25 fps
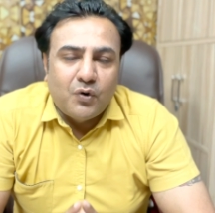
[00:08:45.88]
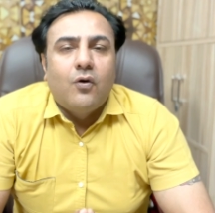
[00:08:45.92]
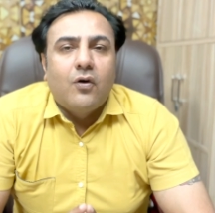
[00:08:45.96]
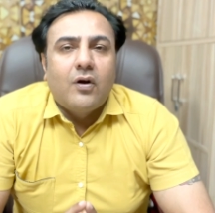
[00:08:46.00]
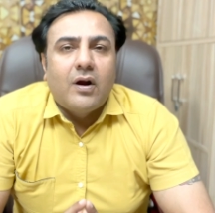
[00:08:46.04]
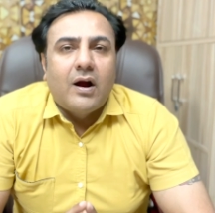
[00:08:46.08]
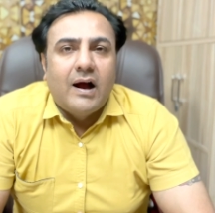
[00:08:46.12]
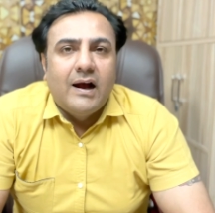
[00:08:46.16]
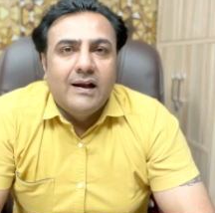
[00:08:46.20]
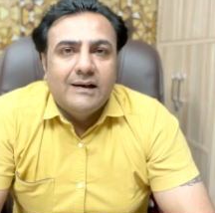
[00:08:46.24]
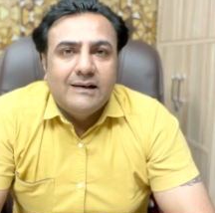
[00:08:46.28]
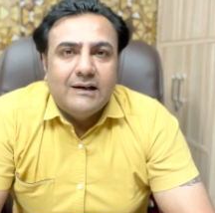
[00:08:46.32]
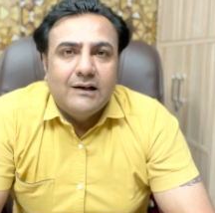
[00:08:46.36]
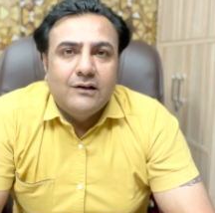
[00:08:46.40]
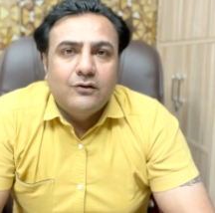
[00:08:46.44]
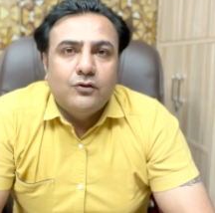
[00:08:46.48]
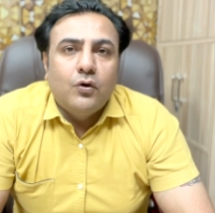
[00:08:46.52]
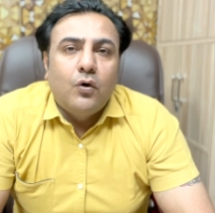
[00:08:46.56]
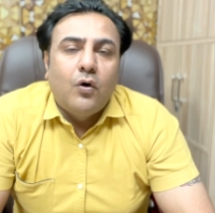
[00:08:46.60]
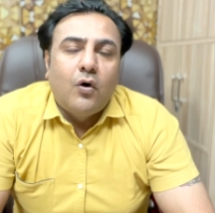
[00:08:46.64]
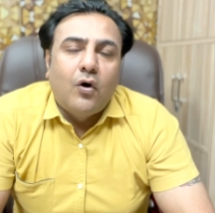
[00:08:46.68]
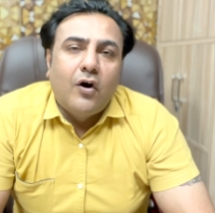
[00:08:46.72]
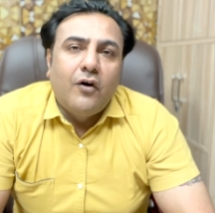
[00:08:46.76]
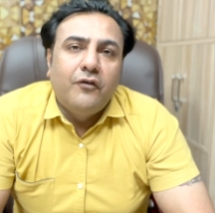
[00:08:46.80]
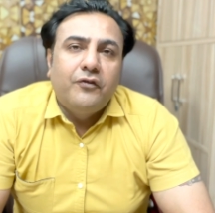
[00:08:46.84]
और आजकल
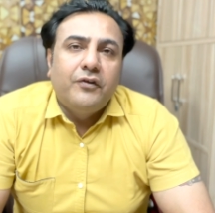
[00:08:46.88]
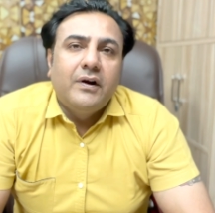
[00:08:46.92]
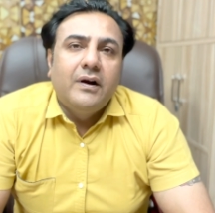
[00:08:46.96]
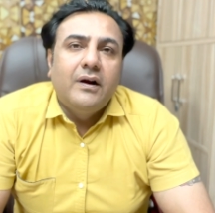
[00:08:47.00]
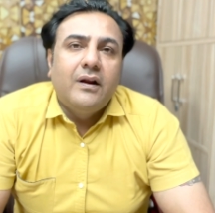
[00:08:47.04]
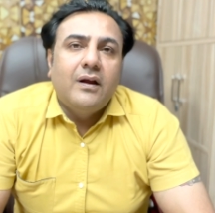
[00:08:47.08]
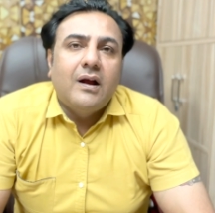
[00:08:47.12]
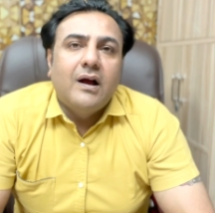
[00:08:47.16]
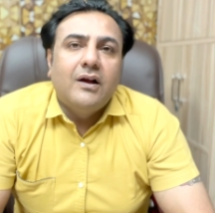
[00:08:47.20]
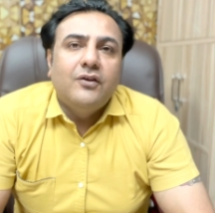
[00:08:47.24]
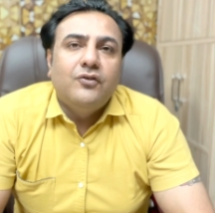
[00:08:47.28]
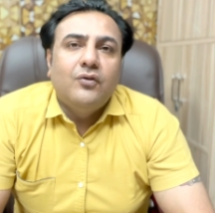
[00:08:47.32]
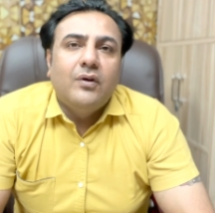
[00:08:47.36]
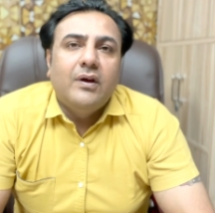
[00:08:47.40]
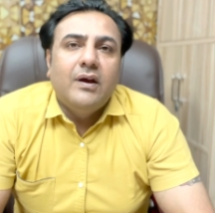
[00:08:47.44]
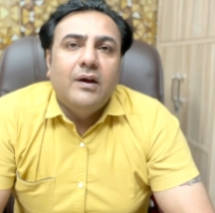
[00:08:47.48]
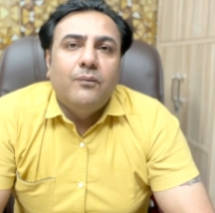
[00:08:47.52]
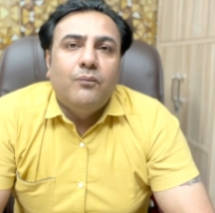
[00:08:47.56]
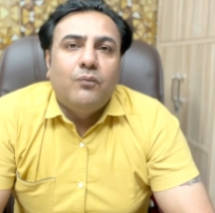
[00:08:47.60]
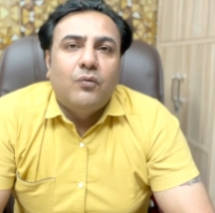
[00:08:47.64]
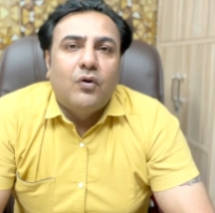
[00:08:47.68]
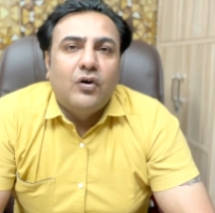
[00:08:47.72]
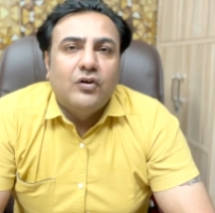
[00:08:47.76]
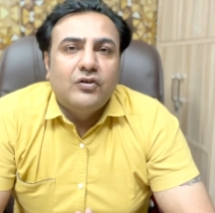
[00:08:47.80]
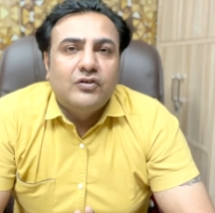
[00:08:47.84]
तो ऑफ ग्रिड का जो है
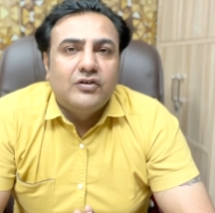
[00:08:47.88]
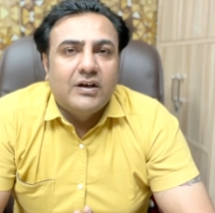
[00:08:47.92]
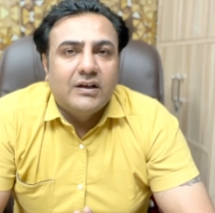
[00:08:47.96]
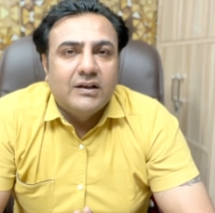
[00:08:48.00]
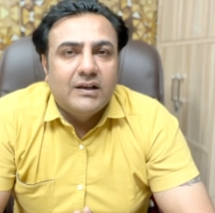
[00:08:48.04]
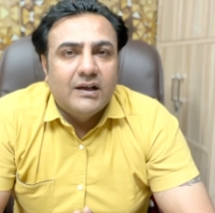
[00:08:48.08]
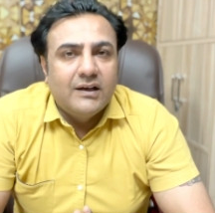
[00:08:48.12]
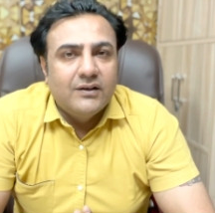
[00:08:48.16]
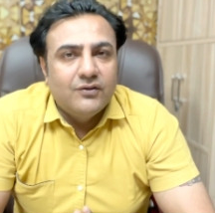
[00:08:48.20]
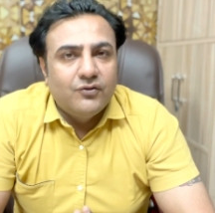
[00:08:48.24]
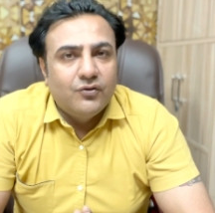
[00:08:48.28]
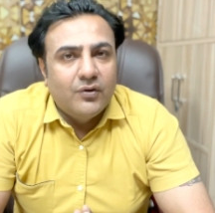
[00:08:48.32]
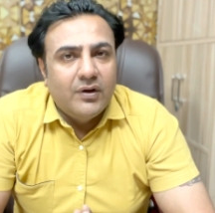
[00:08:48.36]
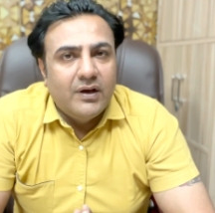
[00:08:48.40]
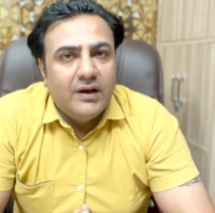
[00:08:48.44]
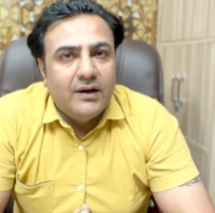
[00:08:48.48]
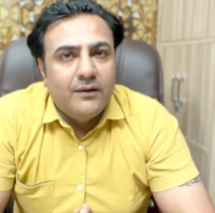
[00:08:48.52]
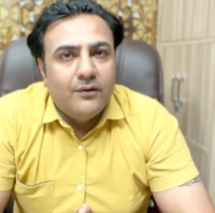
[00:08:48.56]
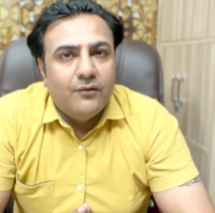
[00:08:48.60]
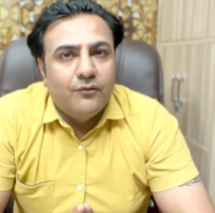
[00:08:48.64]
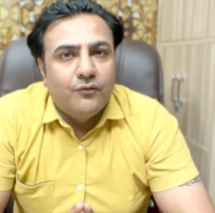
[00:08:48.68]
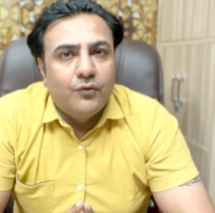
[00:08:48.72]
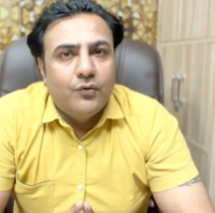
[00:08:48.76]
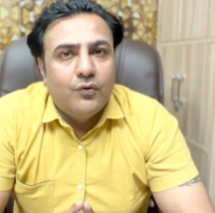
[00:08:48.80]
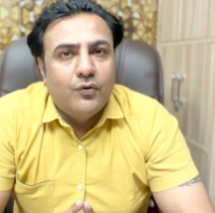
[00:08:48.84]
बहुत ज़्यादा जो
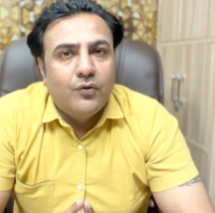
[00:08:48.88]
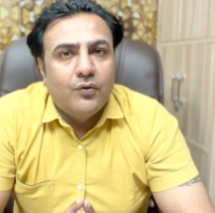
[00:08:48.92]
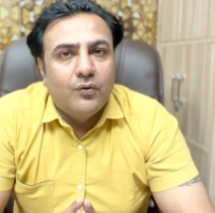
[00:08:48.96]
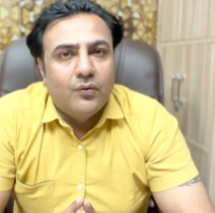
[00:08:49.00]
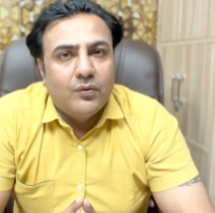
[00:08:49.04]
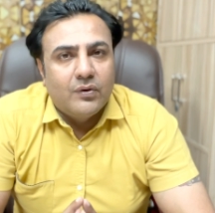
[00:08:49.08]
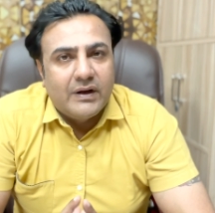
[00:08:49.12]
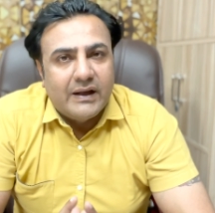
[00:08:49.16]
है वो